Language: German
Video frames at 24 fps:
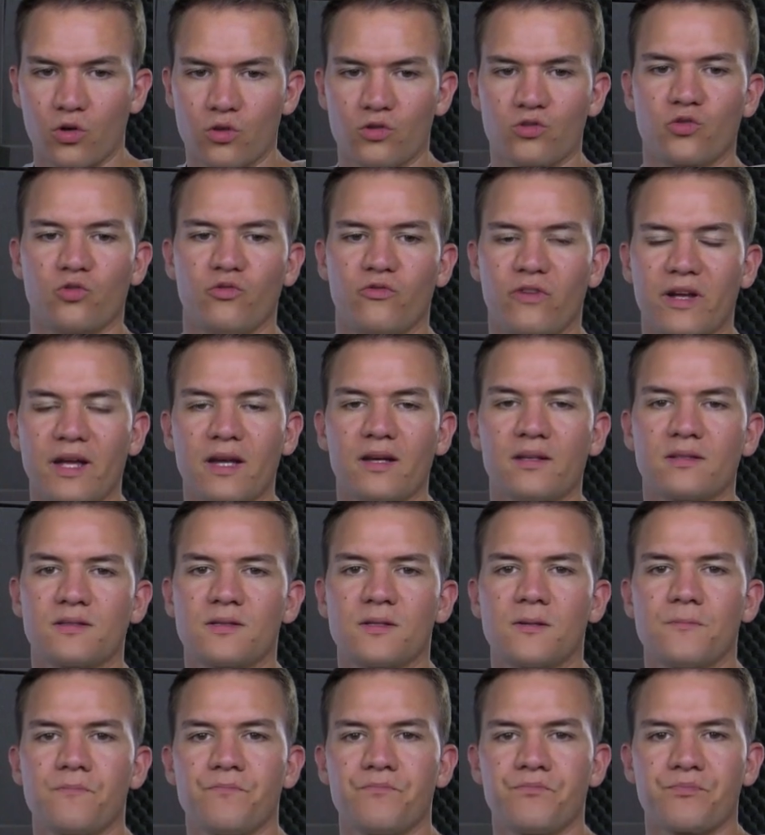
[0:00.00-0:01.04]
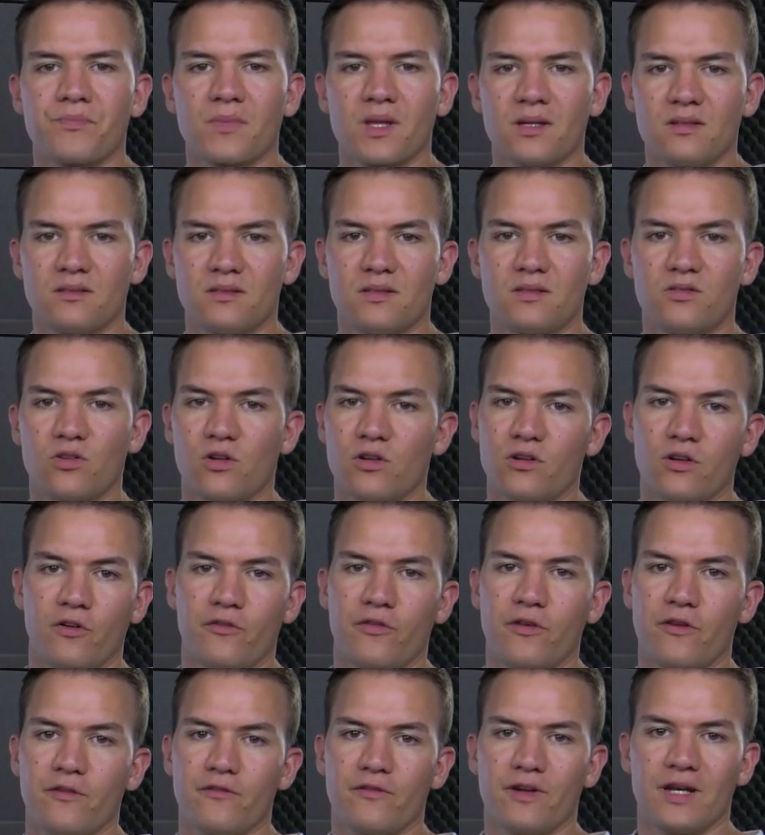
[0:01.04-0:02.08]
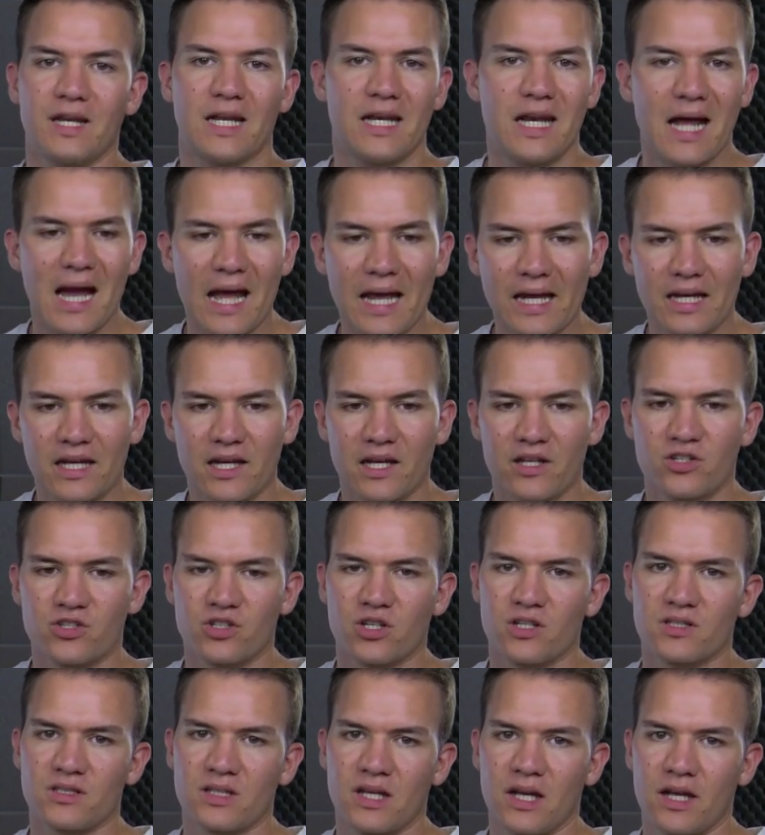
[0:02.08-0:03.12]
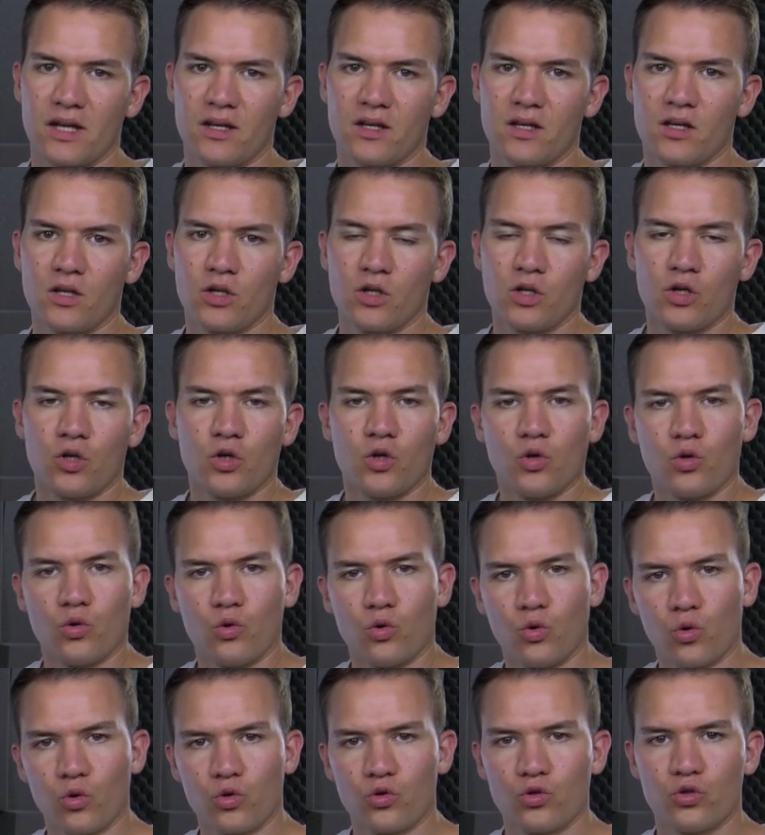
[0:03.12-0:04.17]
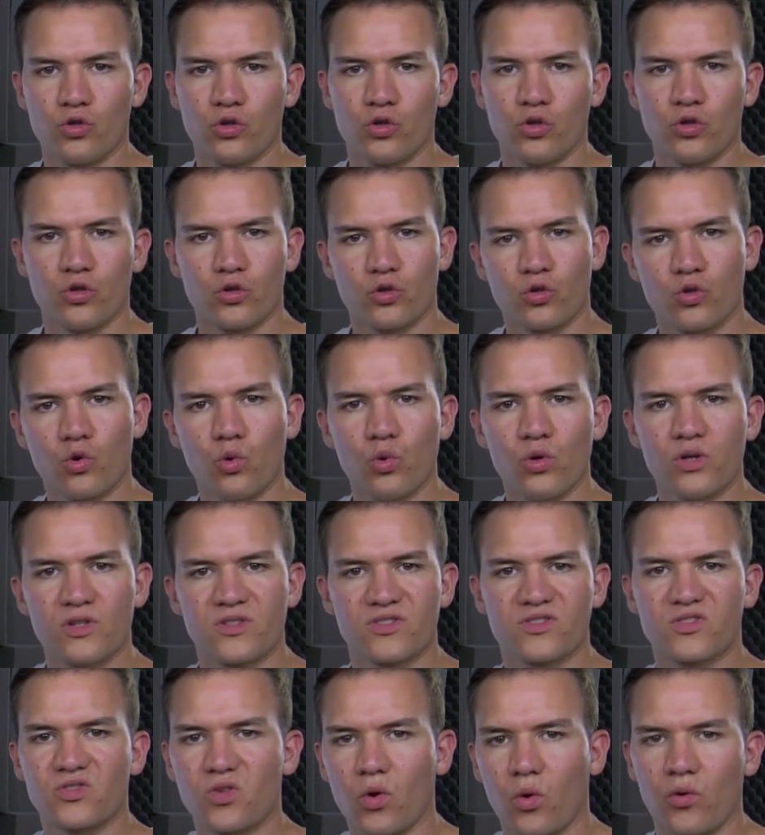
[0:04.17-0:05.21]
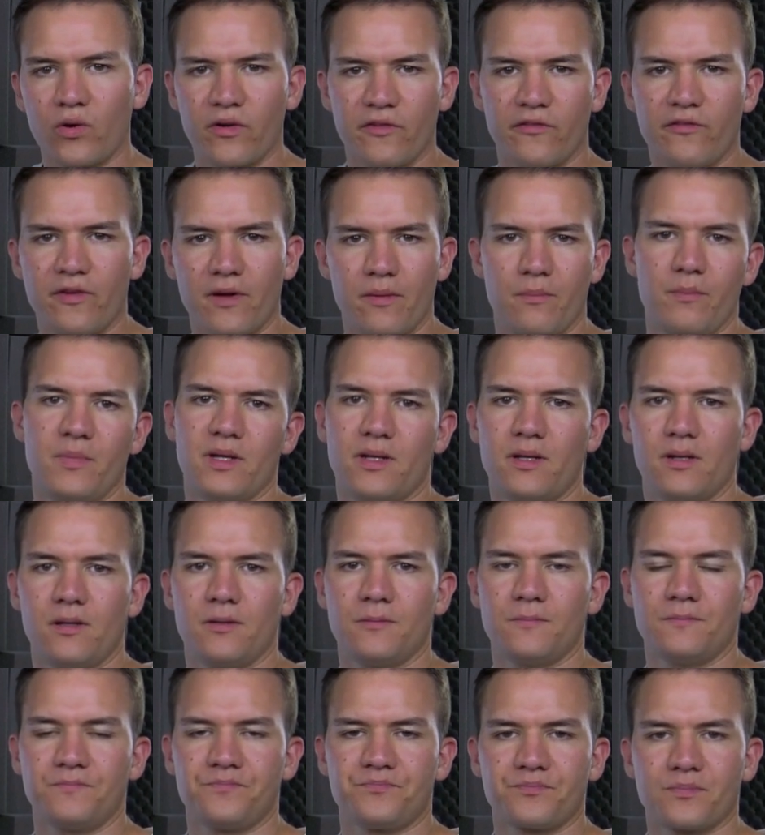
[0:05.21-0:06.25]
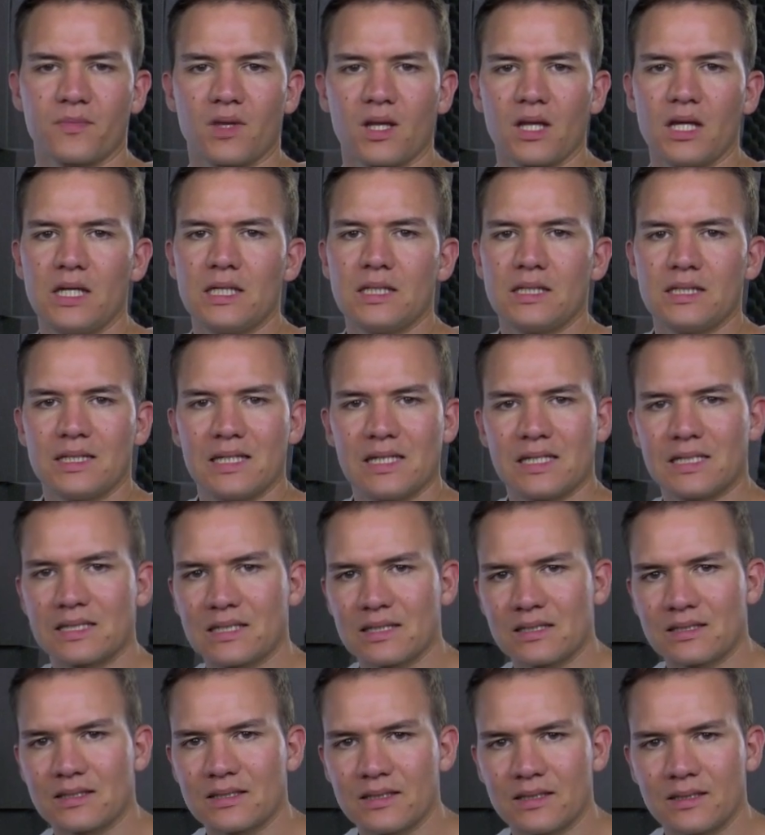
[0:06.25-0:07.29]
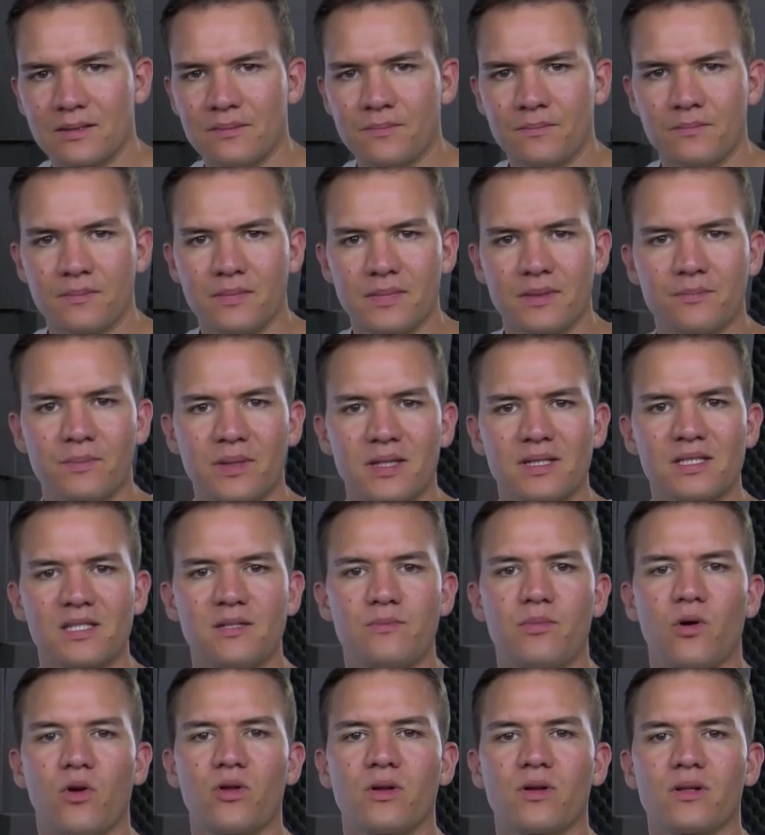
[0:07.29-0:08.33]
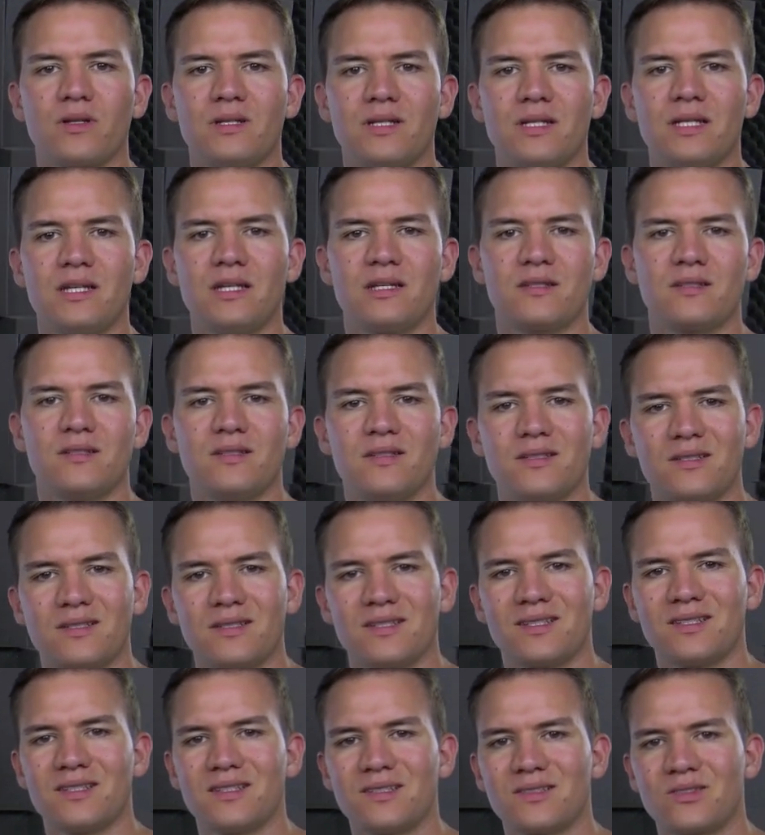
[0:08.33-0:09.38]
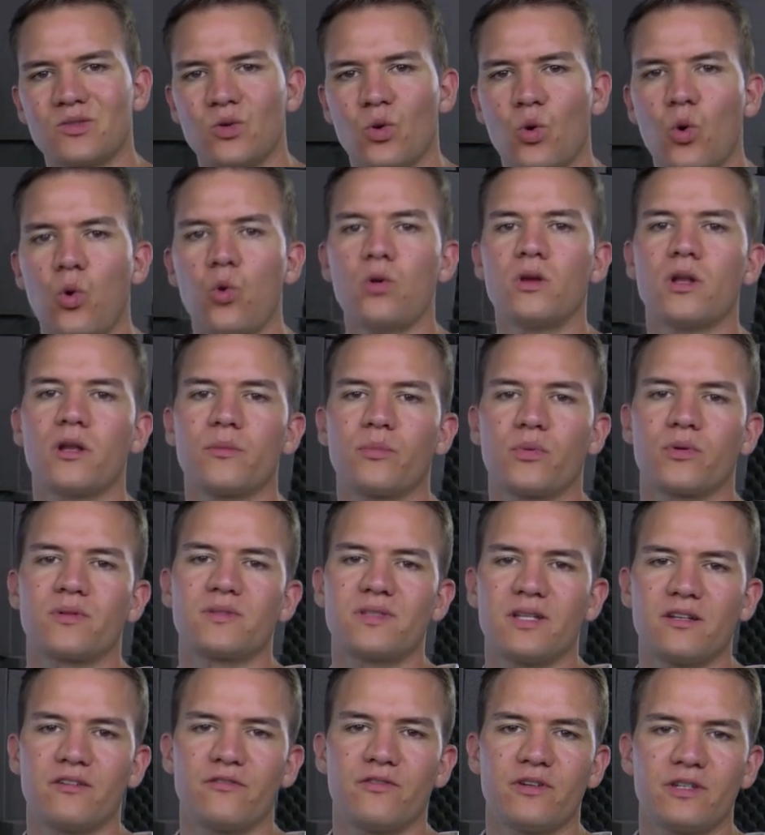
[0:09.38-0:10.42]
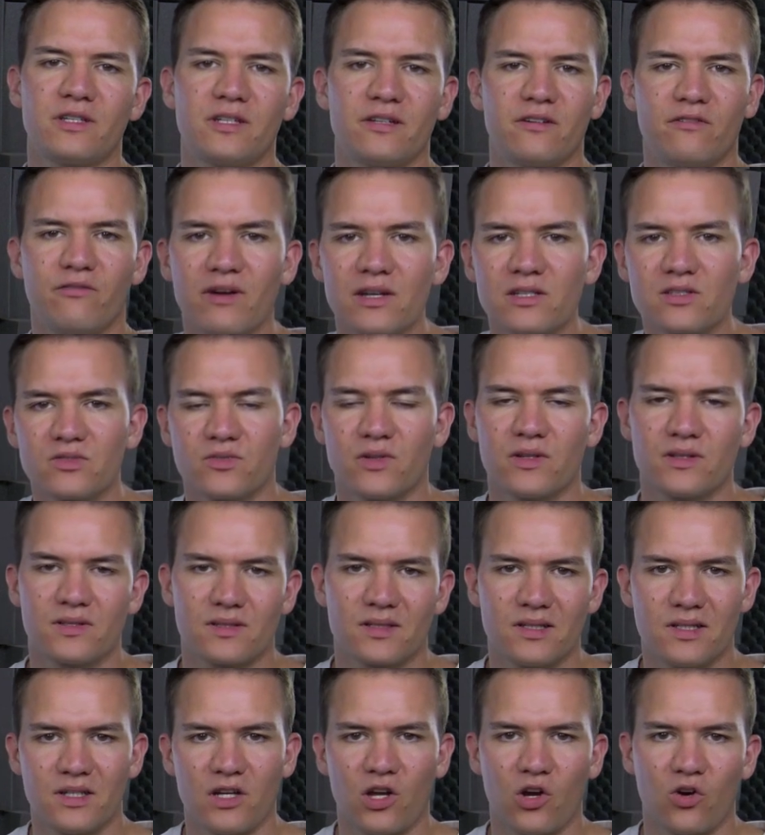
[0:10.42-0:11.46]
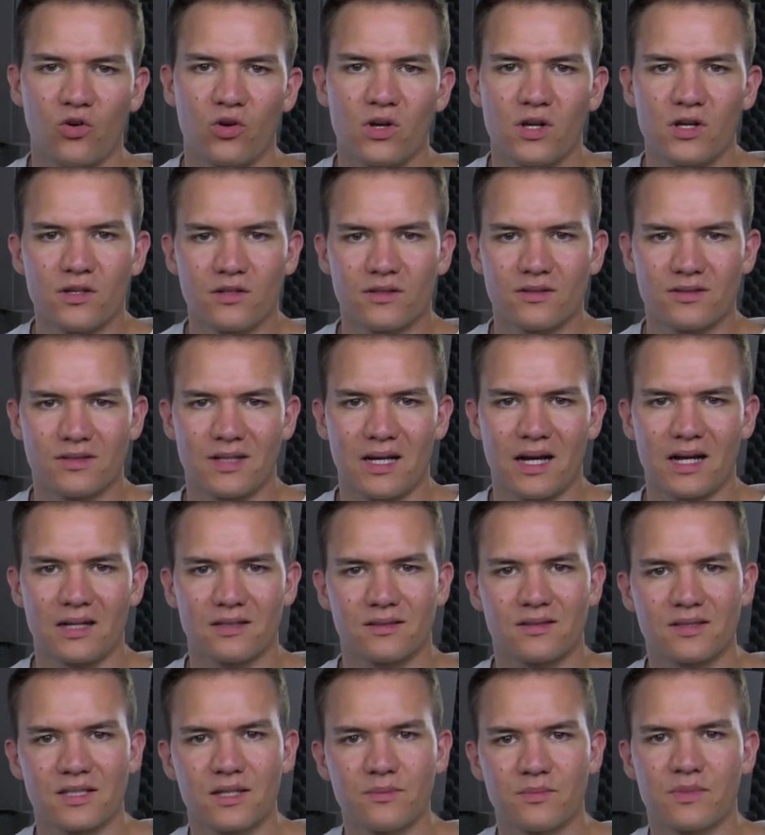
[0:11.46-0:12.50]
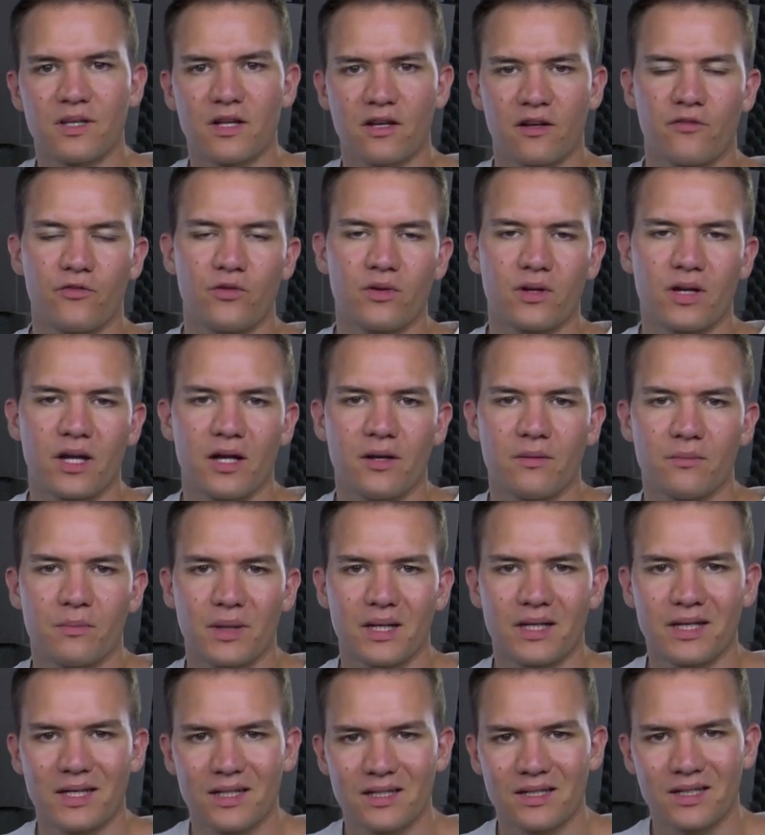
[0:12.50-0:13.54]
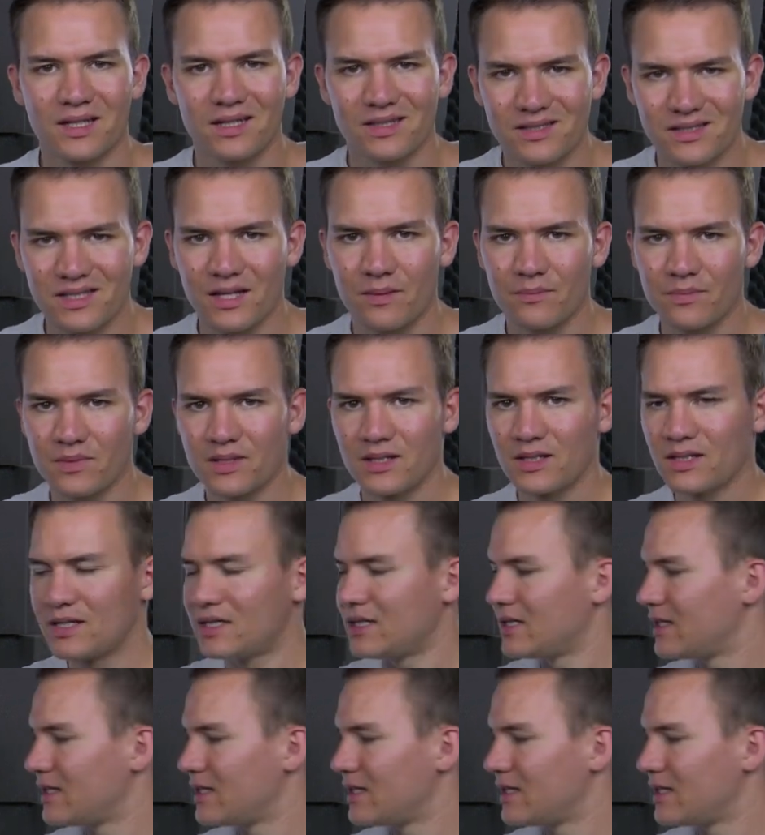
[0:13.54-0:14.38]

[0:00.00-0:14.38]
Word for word: kontrovers. Sie sollten auf jeden Fall ein Eyecatcher sein und eine coole Story vermitteln. Es ist im Prinzip auch nicht so 100% wichtig, was du jetzt genau sagst. Es gibt ja dafür kein Patentrezept.